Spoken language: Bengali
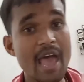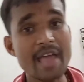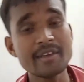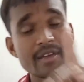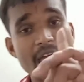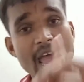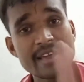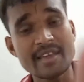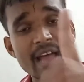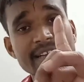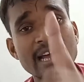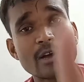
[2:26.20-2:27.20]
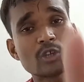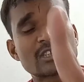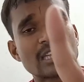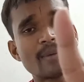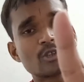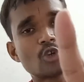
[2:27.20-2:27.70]
এই এই এইটাই ওর
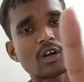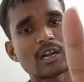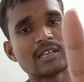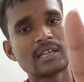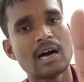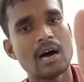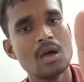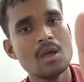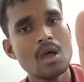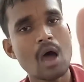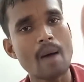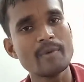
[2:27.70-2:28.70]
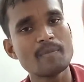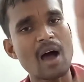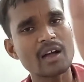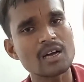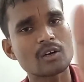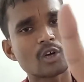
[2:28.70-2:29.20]
সাথে আমার ঝগড়া দাদা আমি
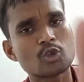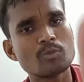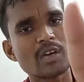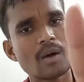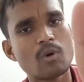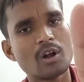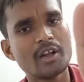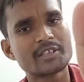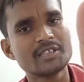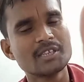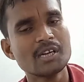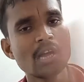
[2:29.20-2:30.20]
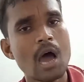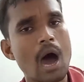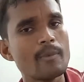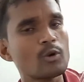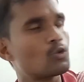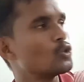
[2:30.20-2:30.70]
মাকে কসম খেয়ে বলেছি
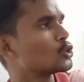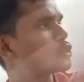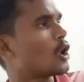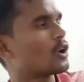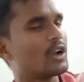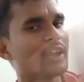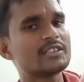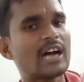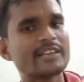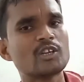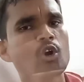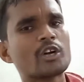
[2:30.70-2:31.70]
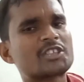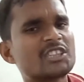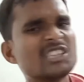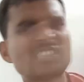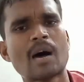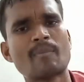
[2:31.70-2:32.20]
আমি কোনো ঝগড়া নাই ঝাঁটি ওকে
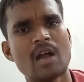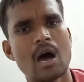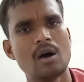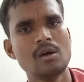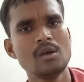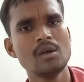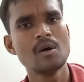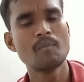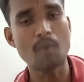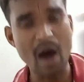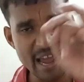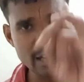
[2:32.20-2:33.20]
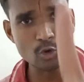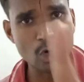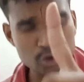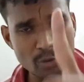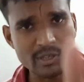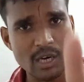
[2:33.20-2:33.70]
চিনতাম না মায়ের
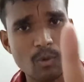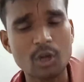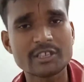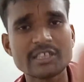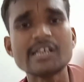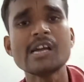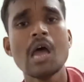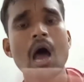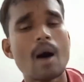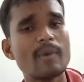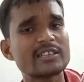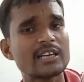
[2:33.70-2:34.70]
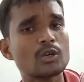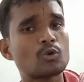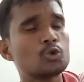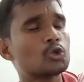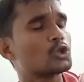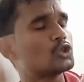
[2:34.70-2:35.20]
কসম খেয়ে বলছি আমার সাথে
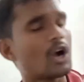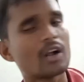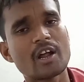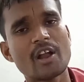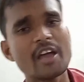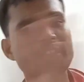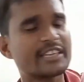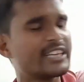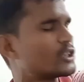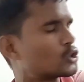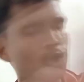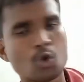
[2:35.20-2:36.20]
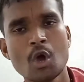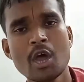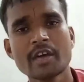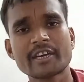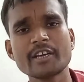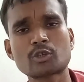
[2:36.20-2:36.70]
কুচো ঝগড়া নয় কিচ্ছু
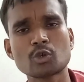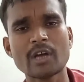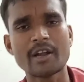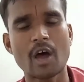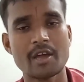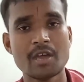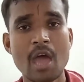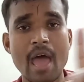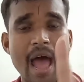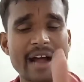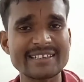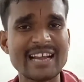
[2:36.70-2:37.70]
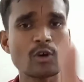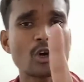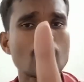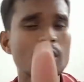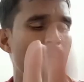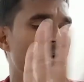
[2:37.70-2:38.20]
কিচ্ছু এ নয় একটাই
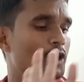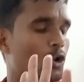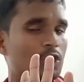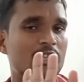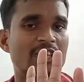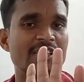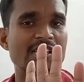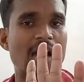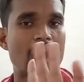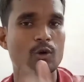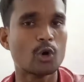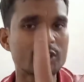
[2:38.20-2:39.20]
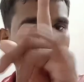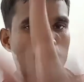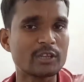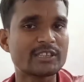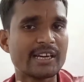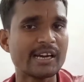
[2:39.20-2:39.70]
কথা ওকে ভিডিও করতে দিইনি রাগ ও যে
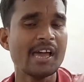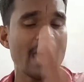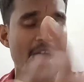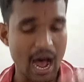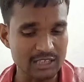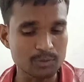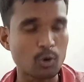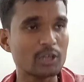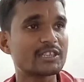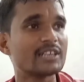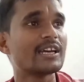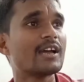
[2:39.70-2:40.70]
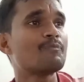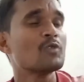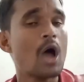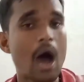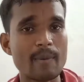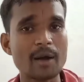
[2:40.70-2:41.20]
বলছে আজ বলছে যে
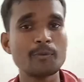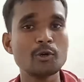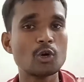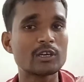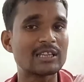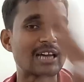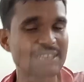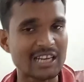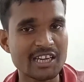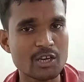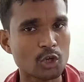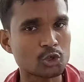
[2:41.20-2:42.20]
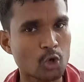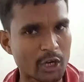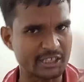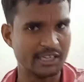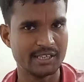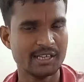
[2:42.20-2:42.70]
আমার ভিডিওটা দাদা রিকোয়েস্ট
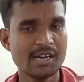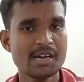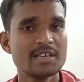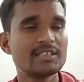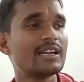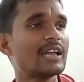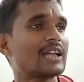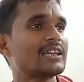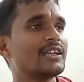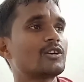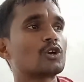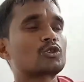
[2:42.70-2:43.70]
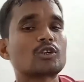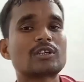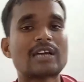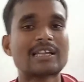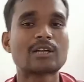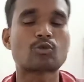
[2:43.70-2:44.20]
করেছে যে দাদা রিকোয়েস্ট
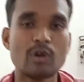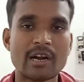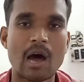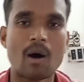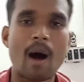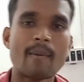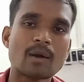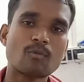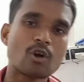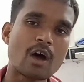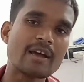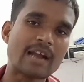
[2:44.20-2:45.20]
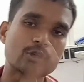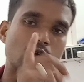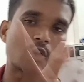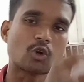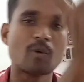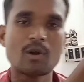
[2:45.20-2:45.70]
করছে দাদা তুলে নাও আমার মনে হয়
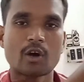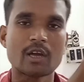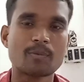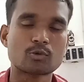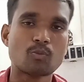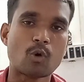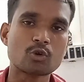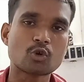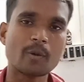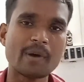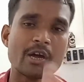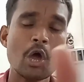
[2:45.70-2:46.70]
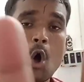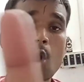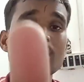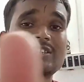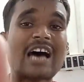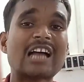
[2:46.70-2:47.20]
রাজু অটোমোবাইল ওকে ফোন করবে
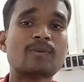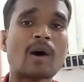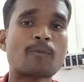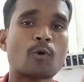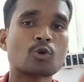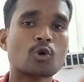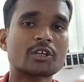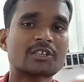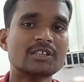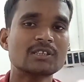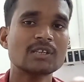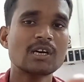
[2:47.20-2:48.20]
ওকে সাতবার ফোন করেছি